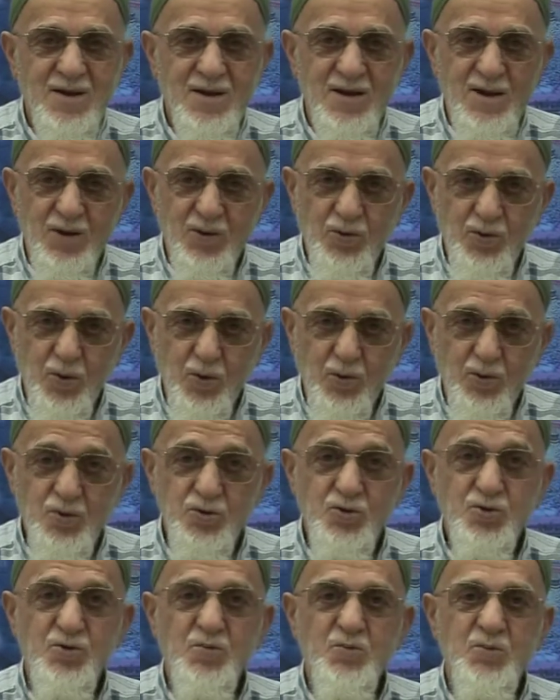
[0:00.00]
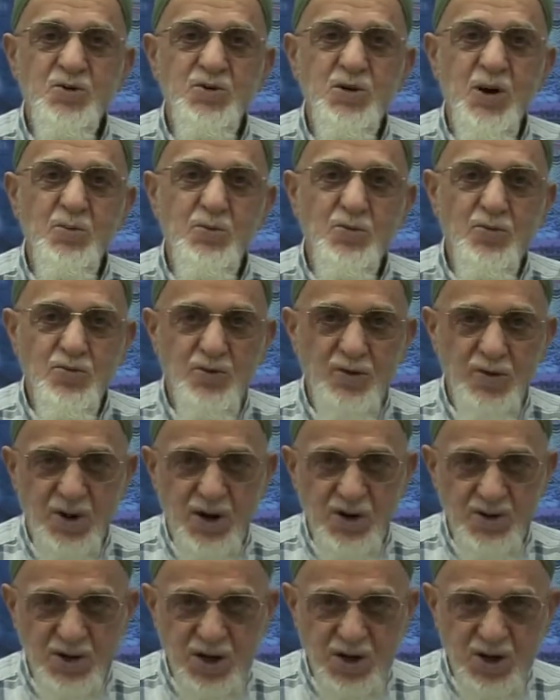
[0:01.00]
Ya kokusuz bir sabun
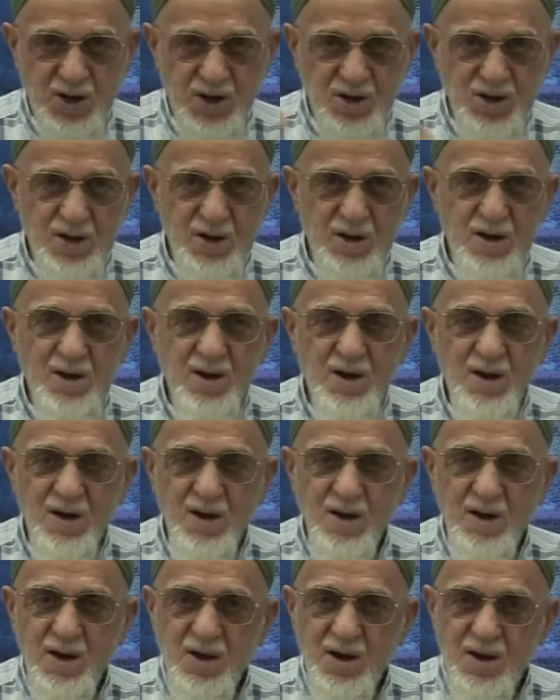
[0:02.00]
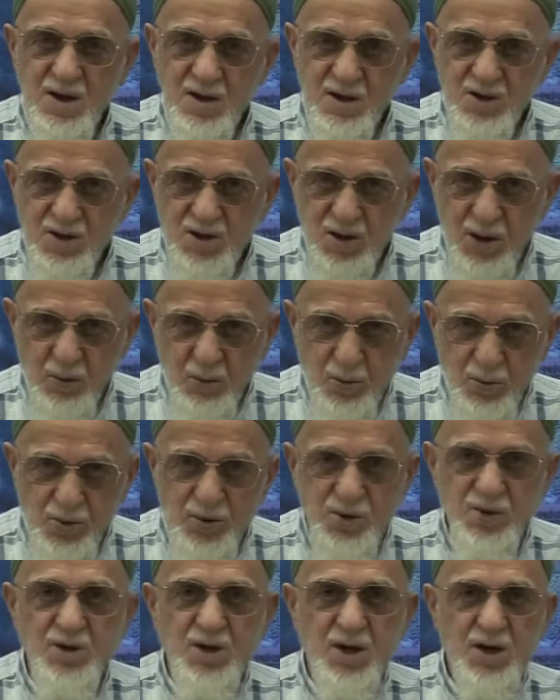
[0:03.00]
kullanacak kişi ya
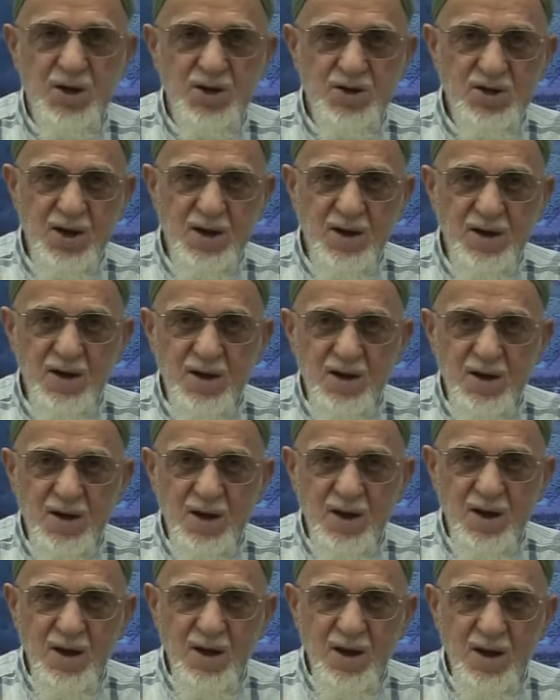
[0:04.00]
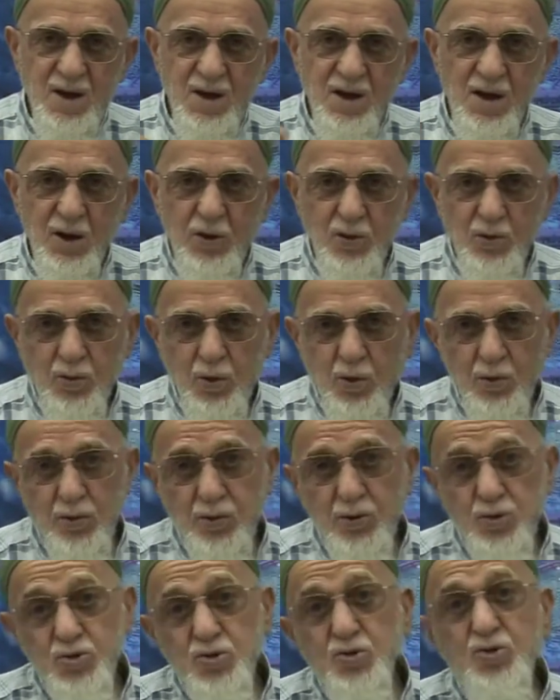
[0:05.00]
sabunsuz yıkanacak ya
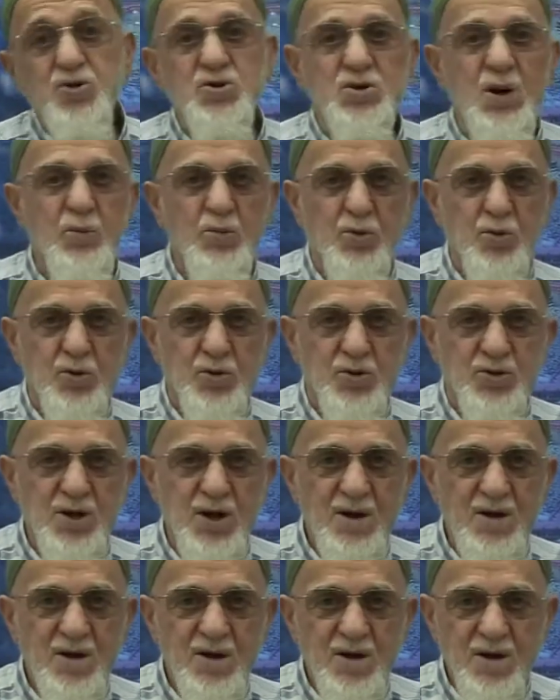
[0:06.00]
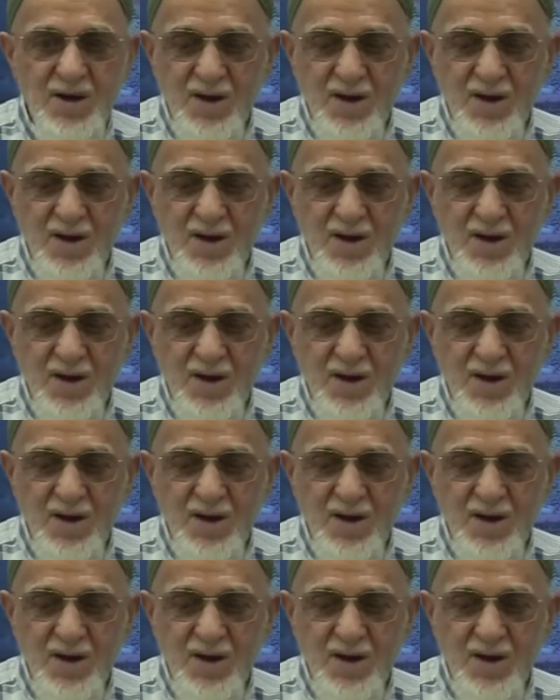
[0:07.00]
kokusuz sabun olacak.